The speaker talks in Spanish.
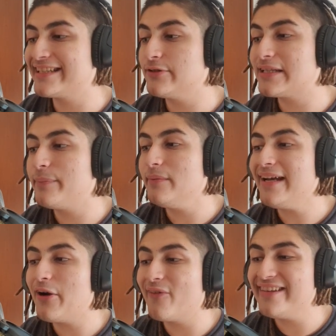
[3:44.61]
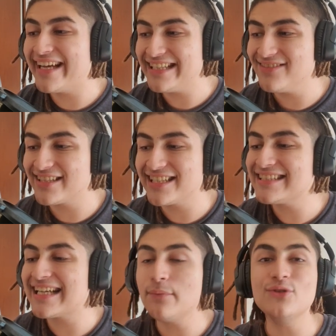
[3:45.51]
En nuestras primeras 90 Islas ya
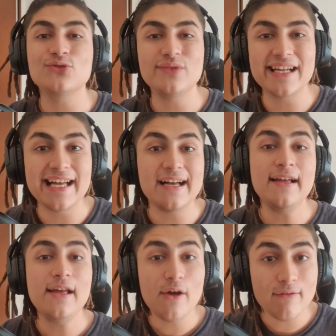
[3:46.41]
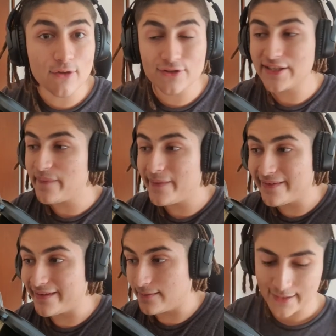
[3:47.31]
sacamos una AK Frontside
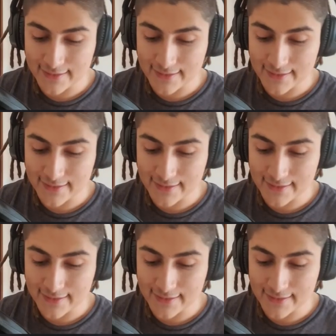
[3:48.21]
Misty.